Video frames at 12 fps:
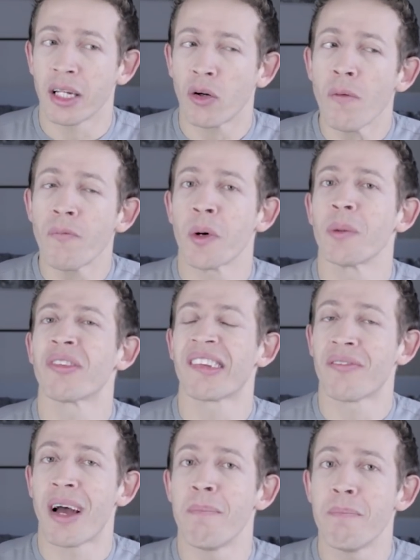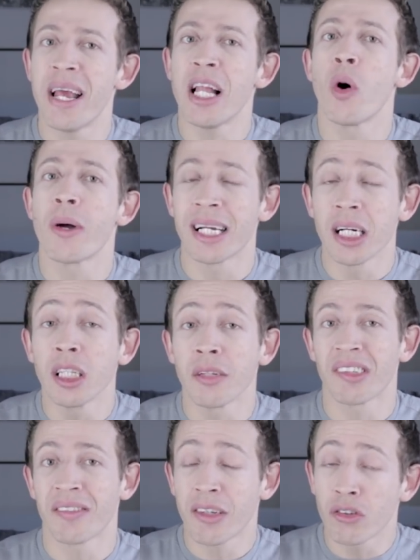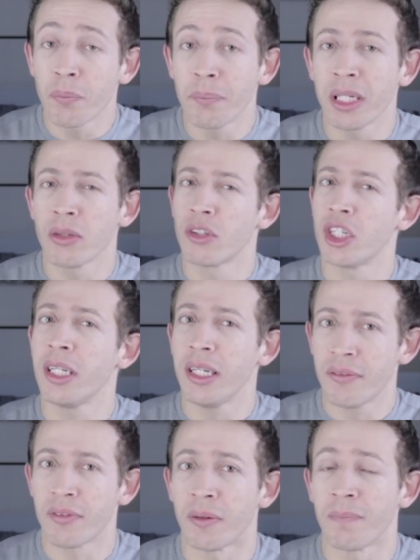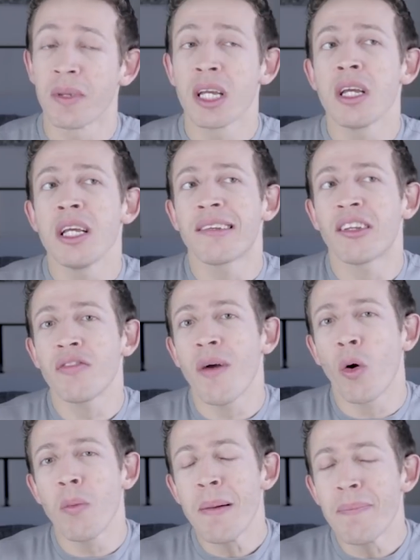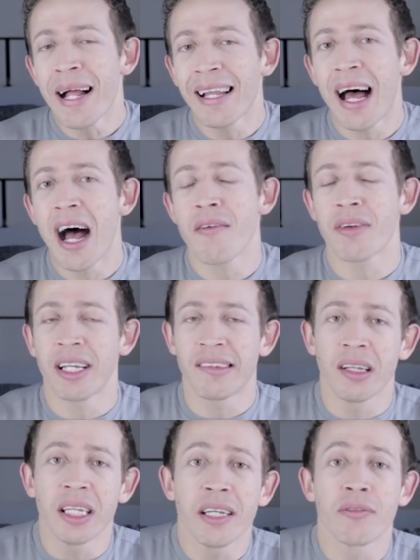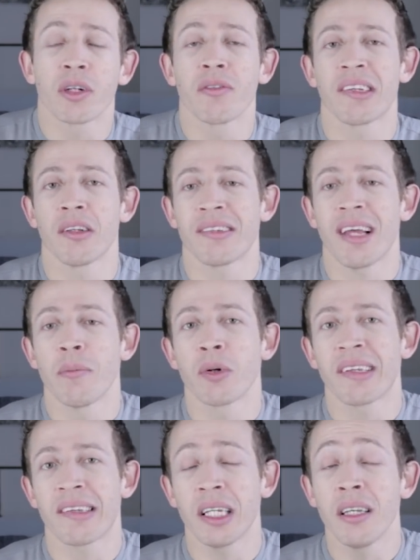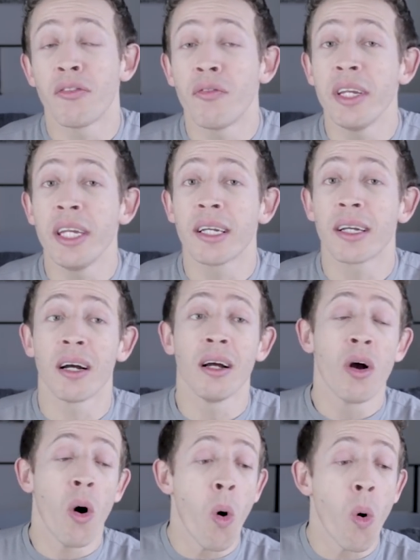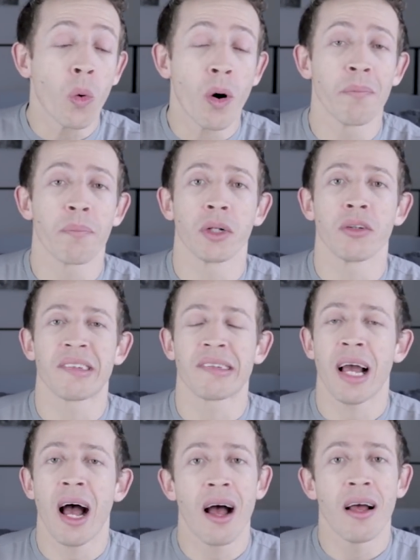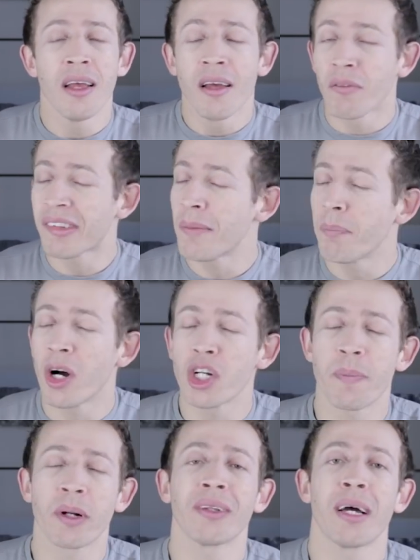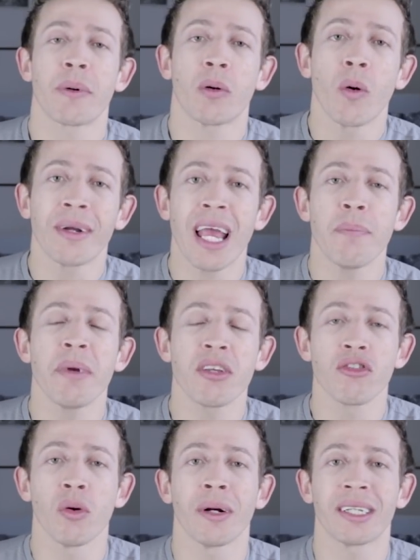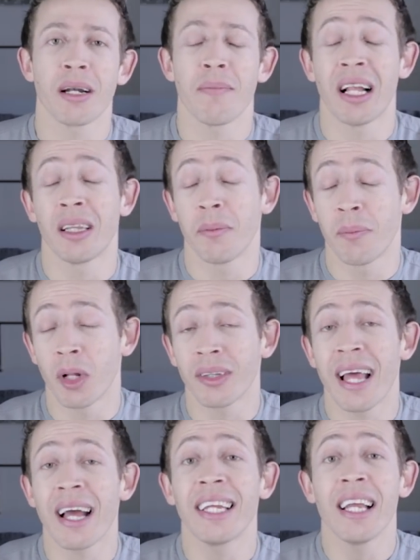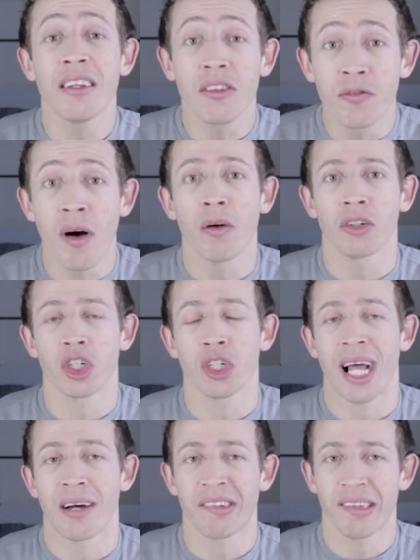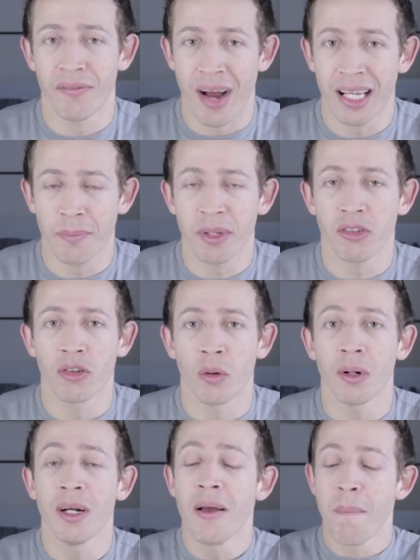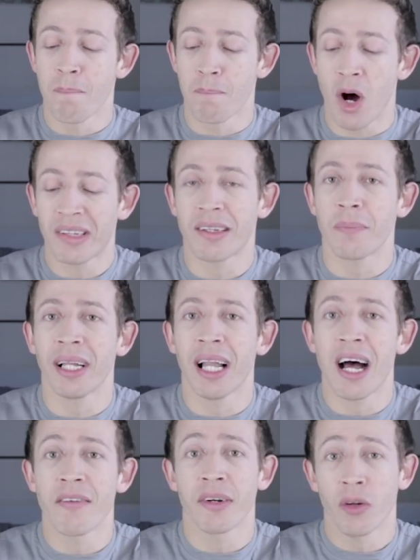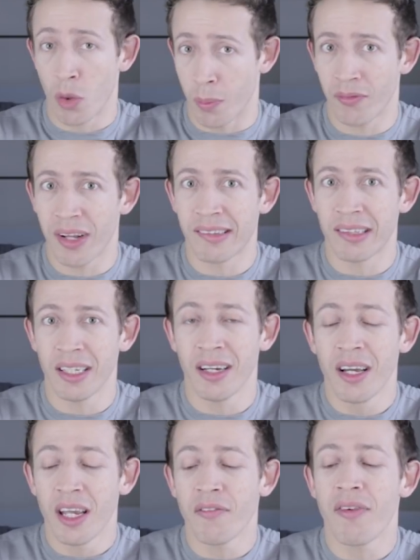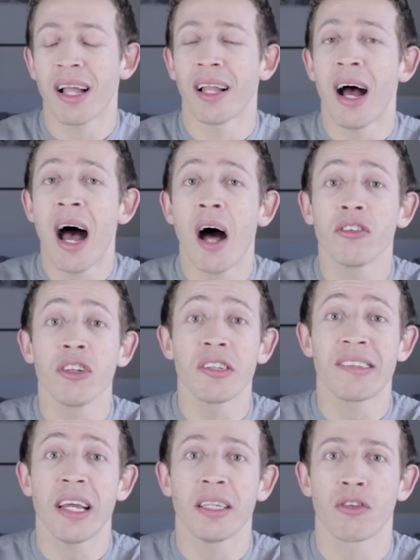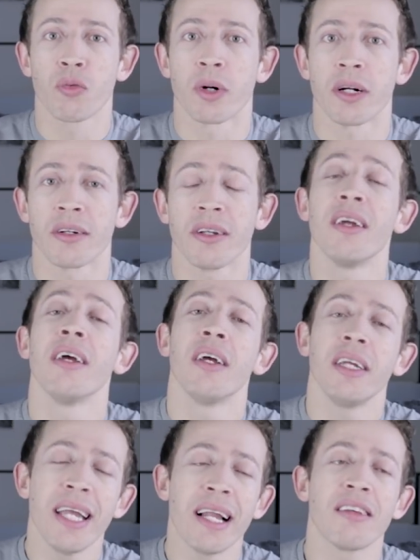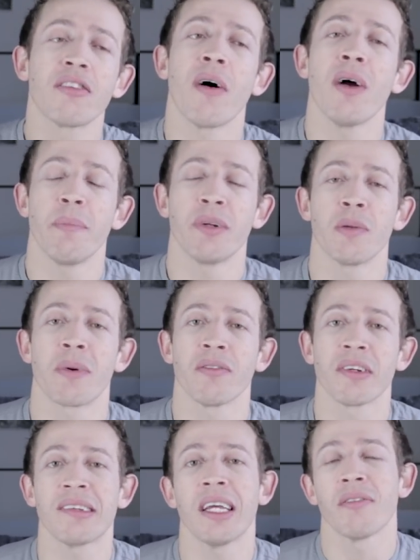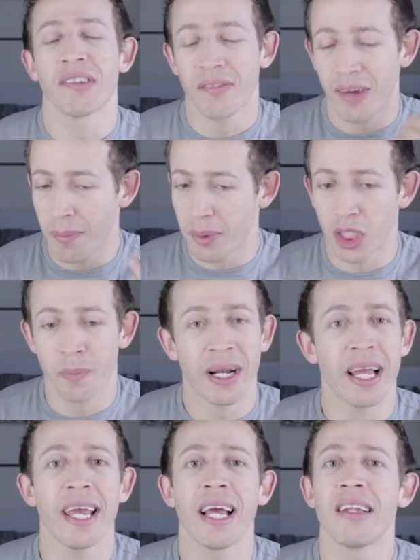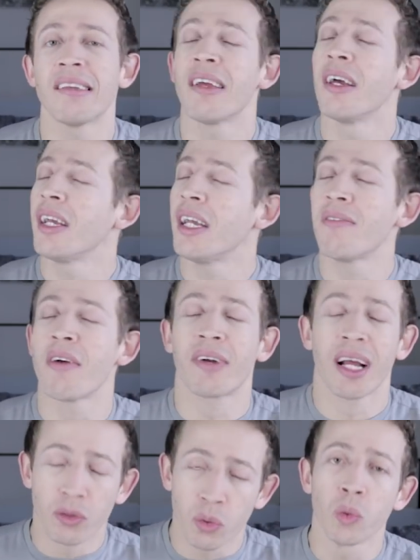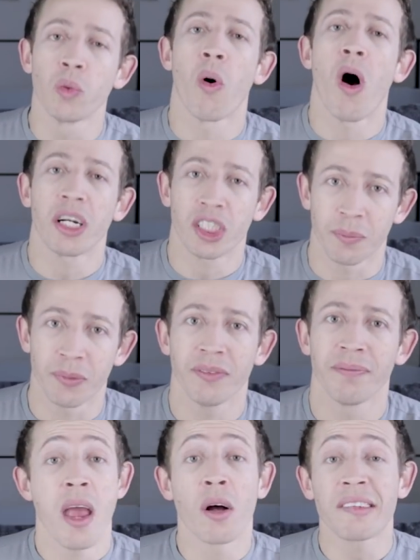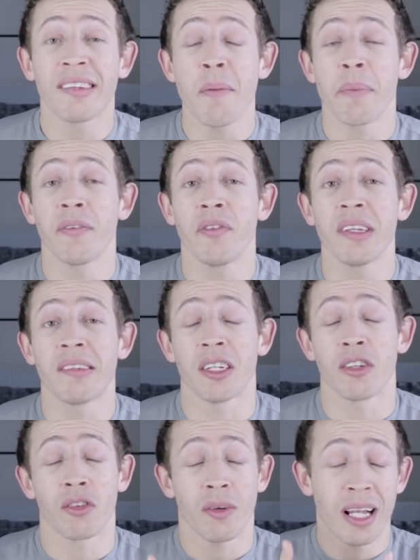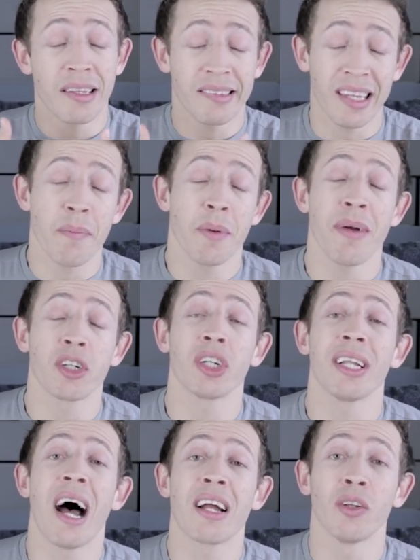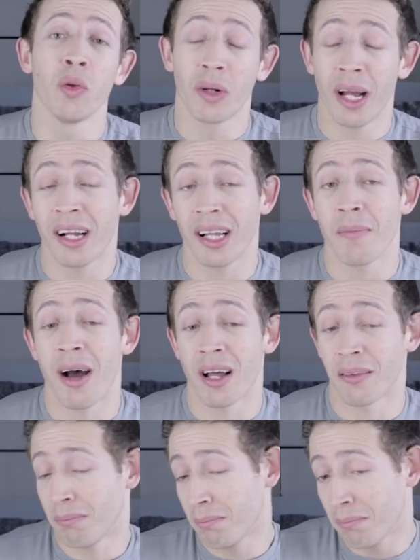E conforme você vai melhorando, você vai subindo de nível. E se tiver alguma palavra nesse livro que você não sabe o que significa ou como pronunciar, você pode perguntar para qualquer pessoa que trabalha na biblioteca e eles vão te ajudar. Você vai na pessoa, mostra a palavra, como eu fazia, e fala: How do you say this word? e eles vão repetir para você, você vai repetir para eles e vai ficar tudo ótimo. Eu sempre fiz isso. Eles sempre me ajudaram, nunca reclamaram.